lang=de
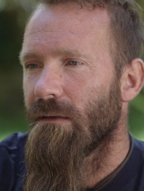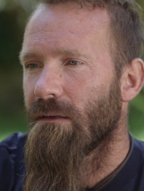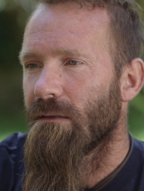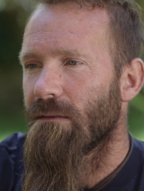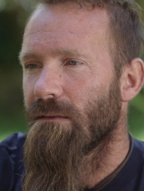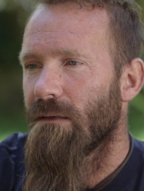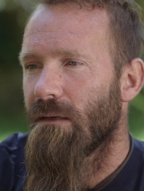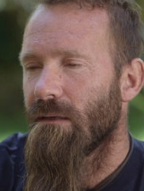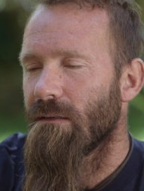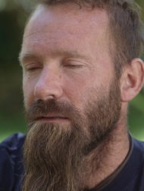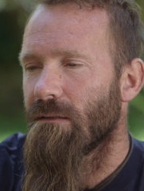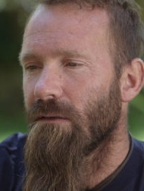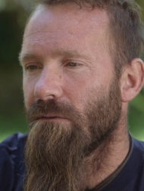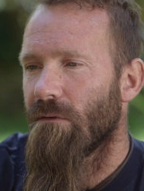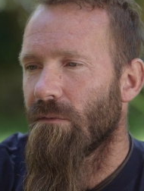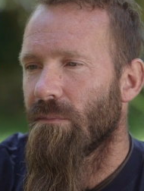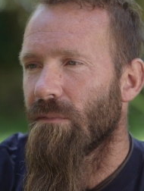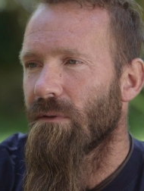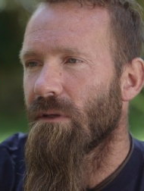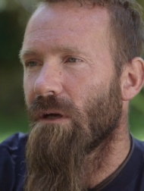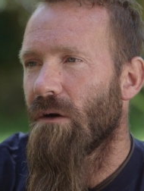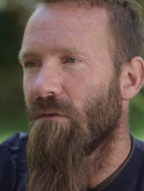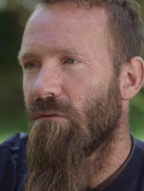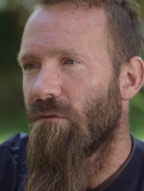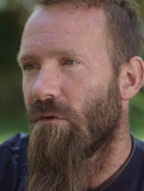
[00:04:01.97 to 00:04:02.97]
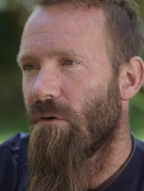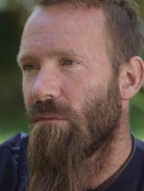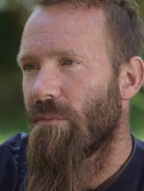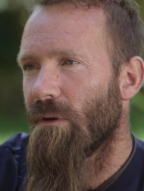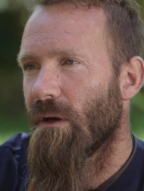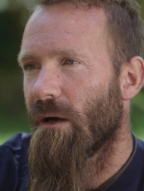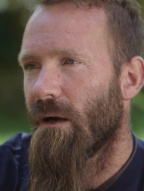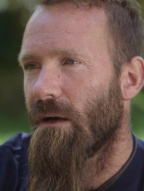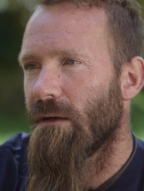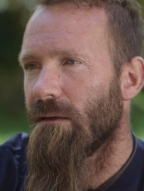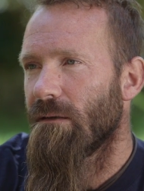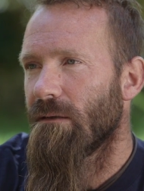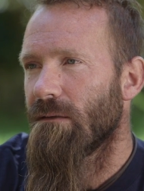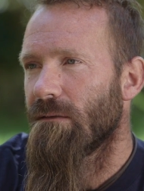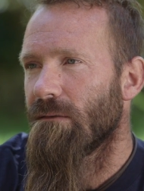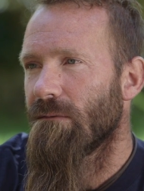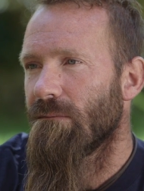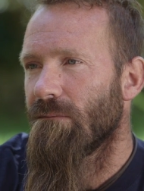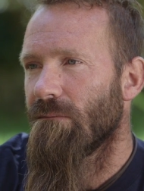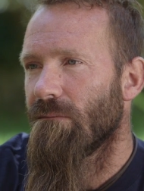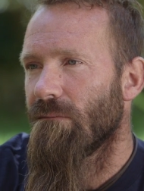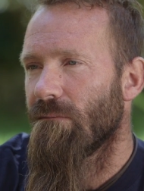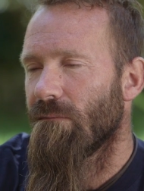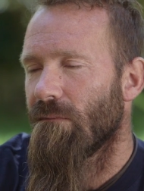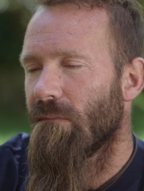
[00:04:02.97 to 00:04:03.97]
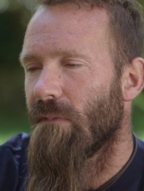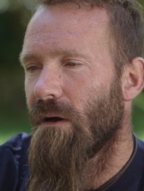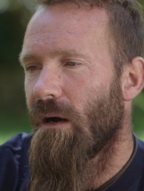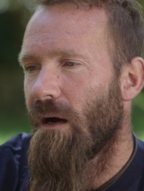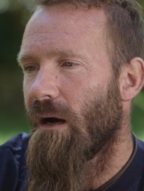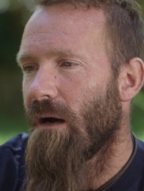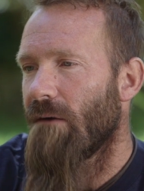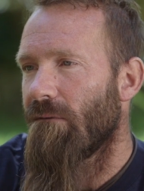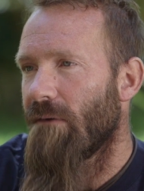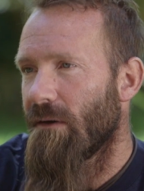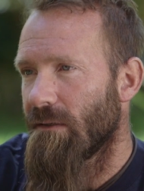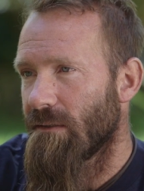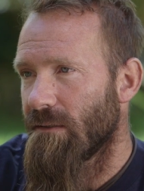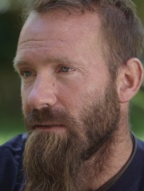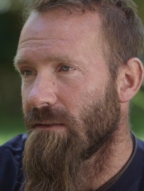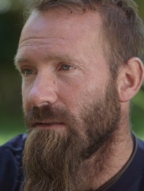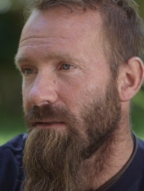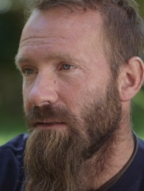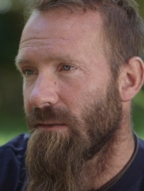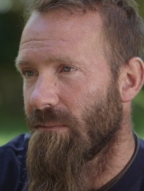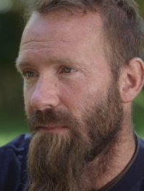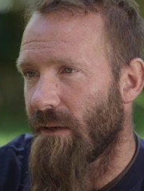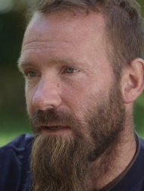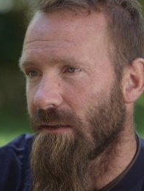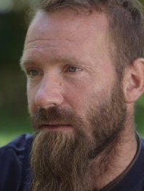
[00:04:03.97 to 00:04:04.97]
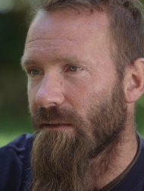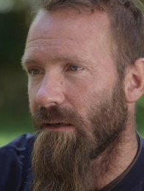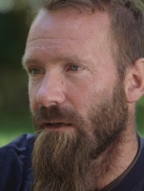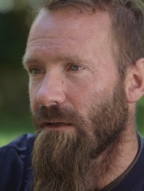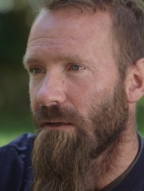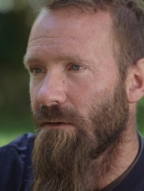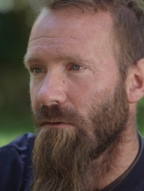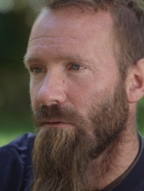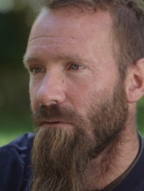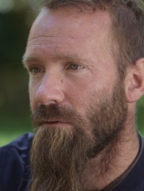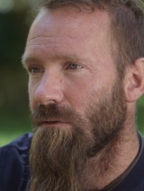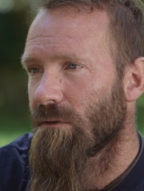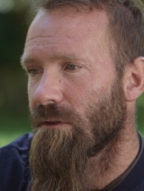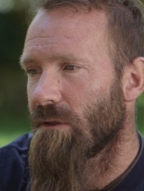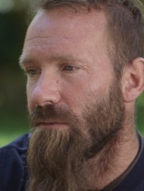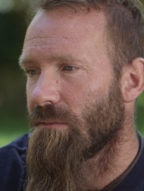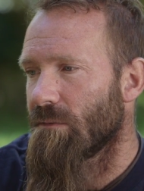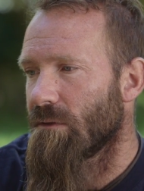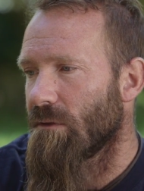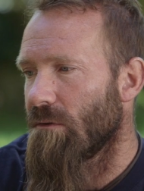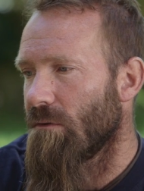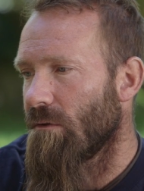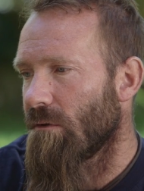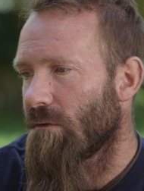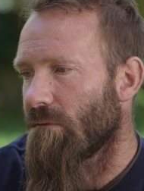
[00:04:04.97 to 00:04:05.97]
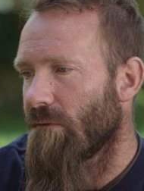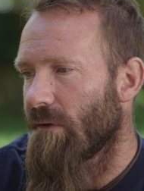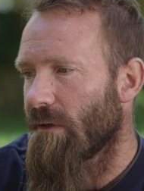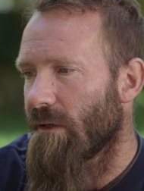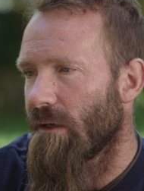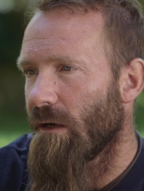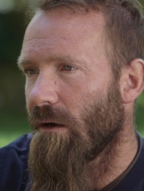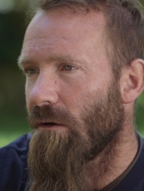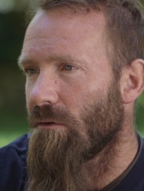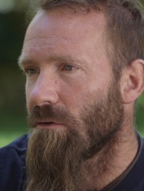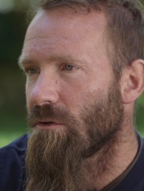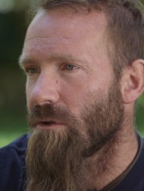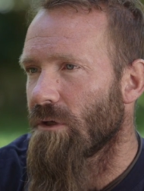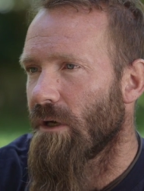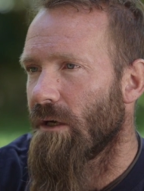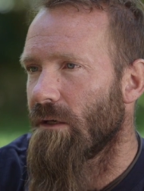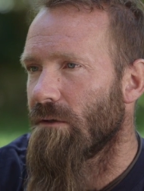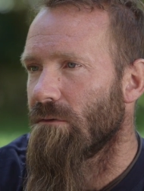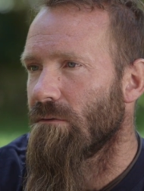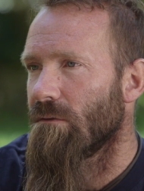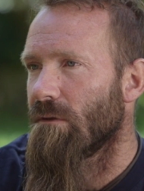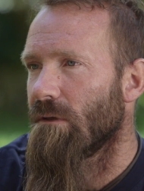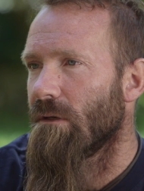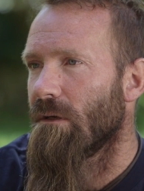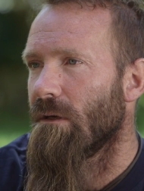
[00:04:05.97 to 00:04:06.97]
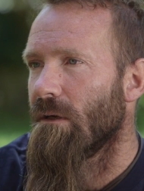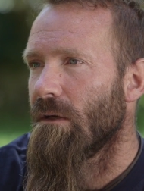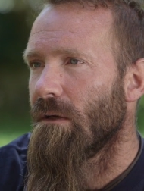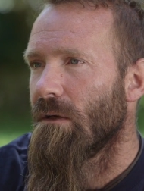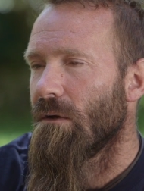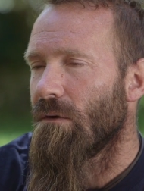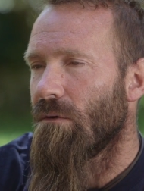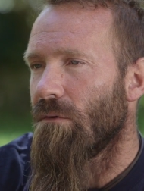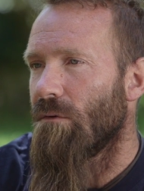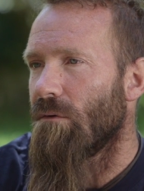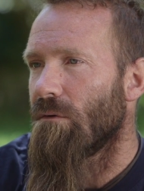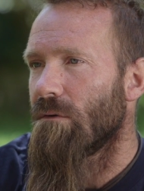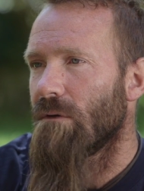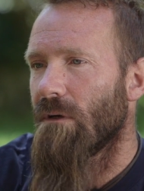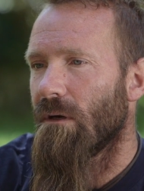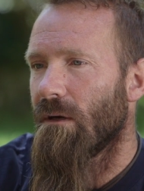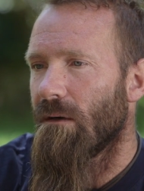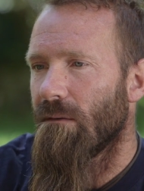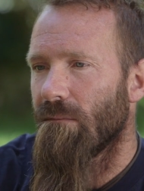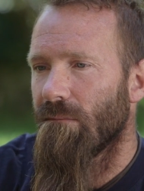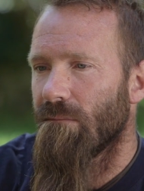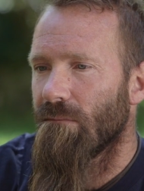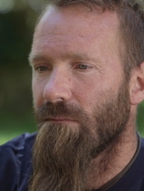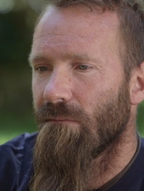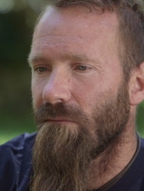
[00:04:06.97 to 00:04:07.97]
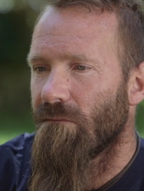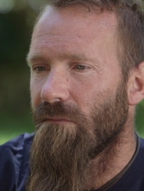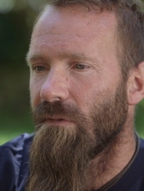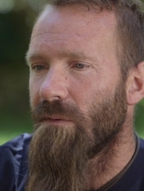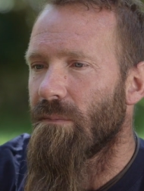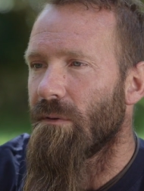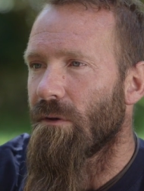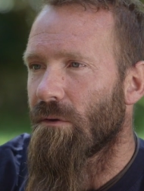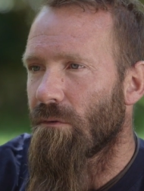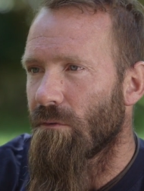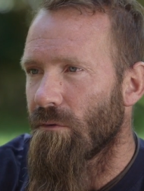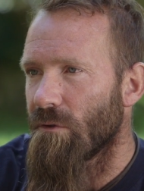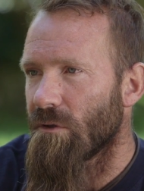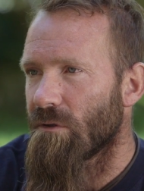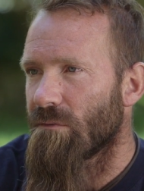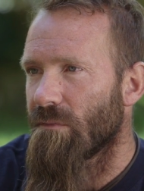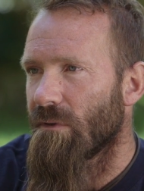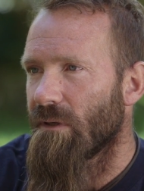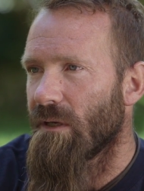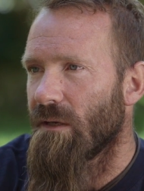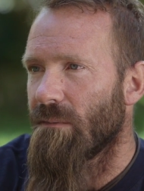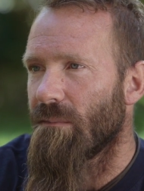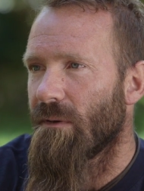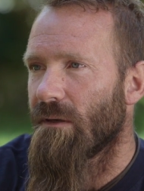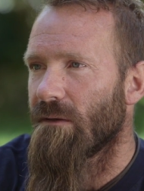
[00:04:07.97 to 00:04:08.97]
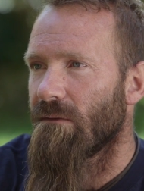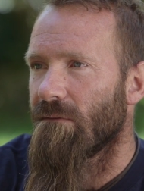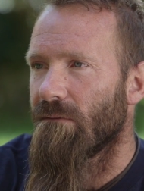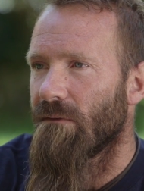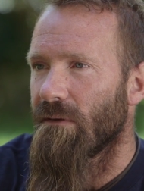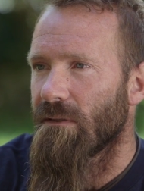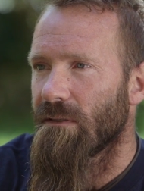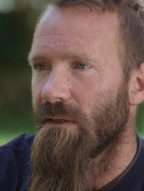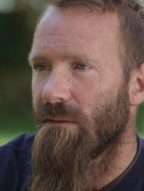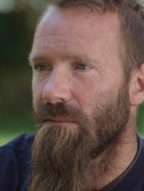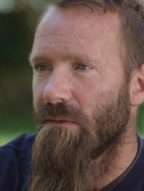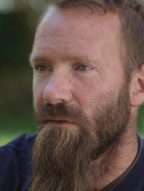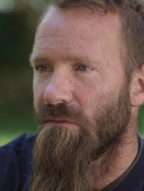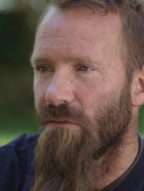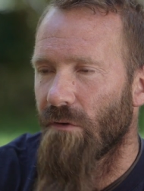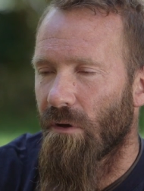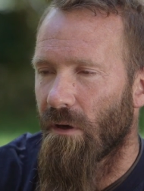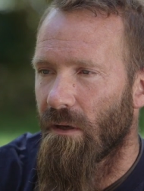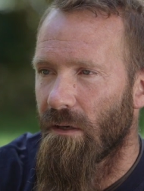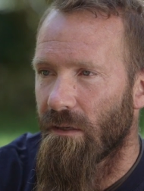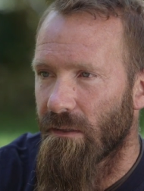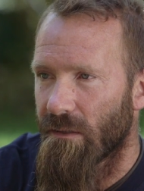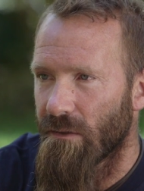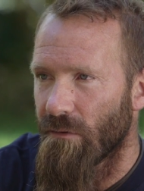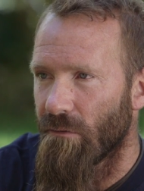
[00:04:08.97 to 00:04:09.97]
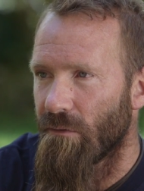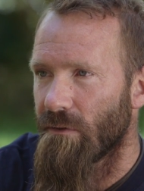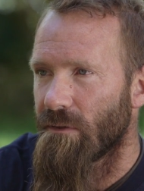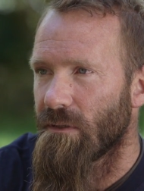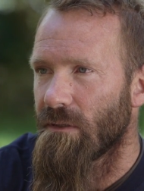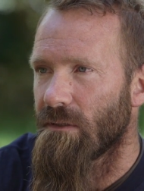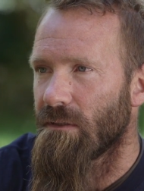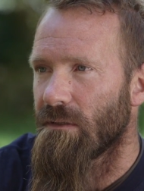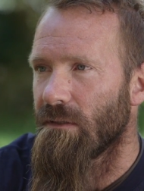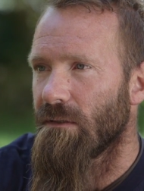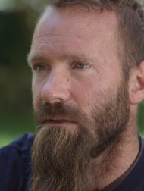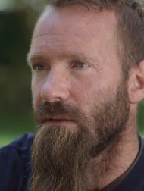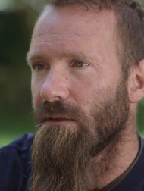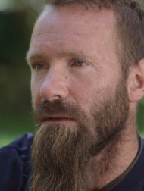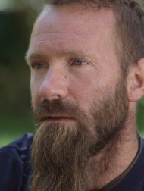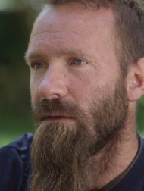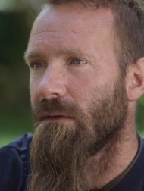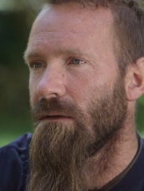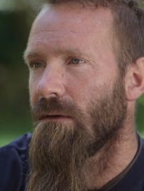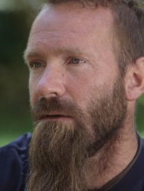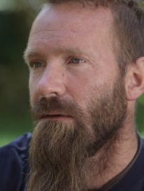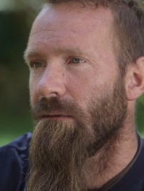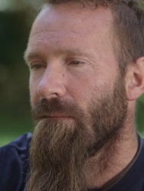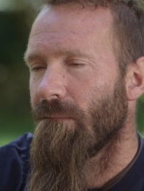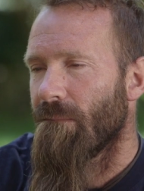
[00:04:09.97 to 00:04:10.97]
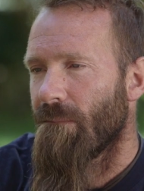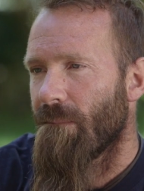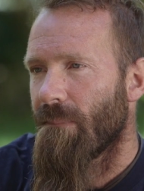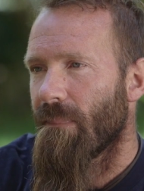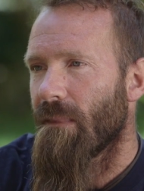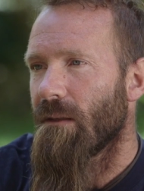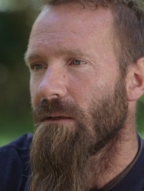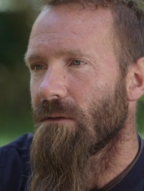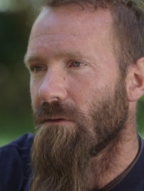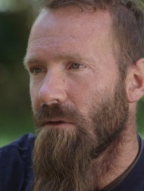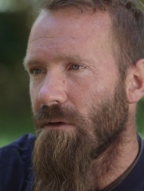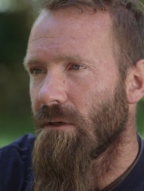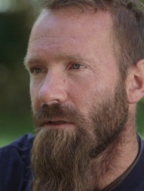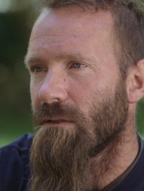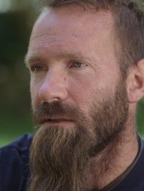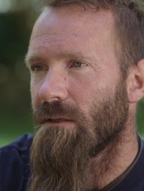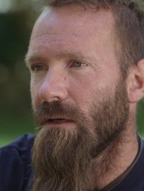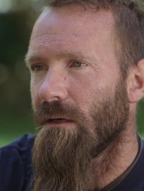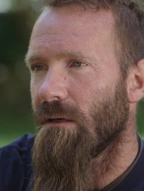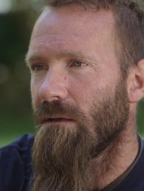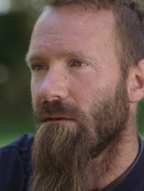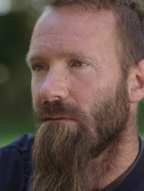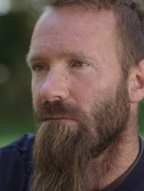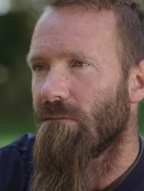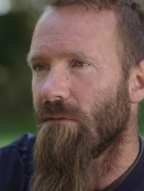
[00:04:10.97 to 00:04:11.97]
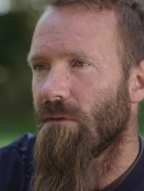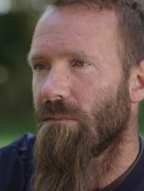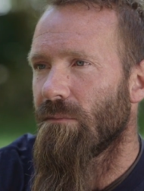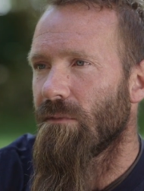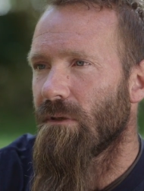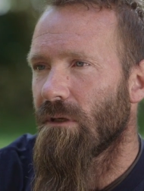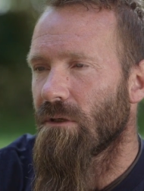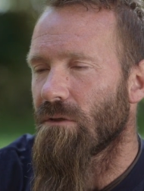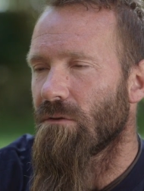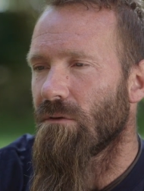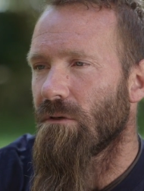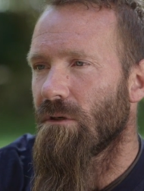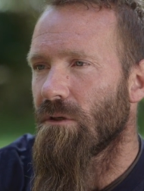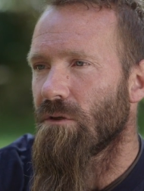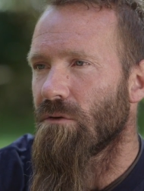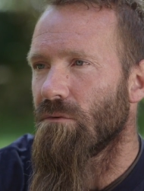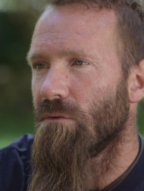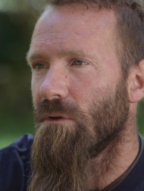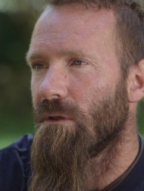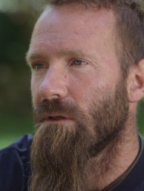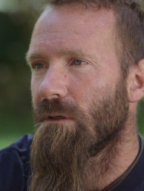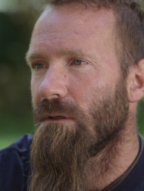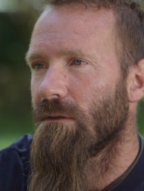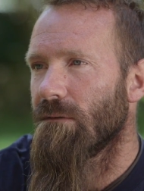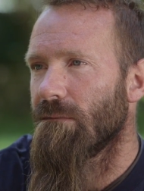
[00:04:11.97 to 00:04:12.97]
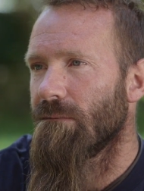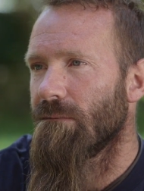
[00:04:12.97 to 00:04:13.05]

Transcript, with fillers: Das heißt, da wird man darauf vorbereitet, A, ah, was ist in dem Land gerade los, gibt es da irgendwelche Ausschreitungen oder ähm, wie begrüßt man jemanden, was haben die für religiöse Sitte. Solche Sachen wird man da schon geschult.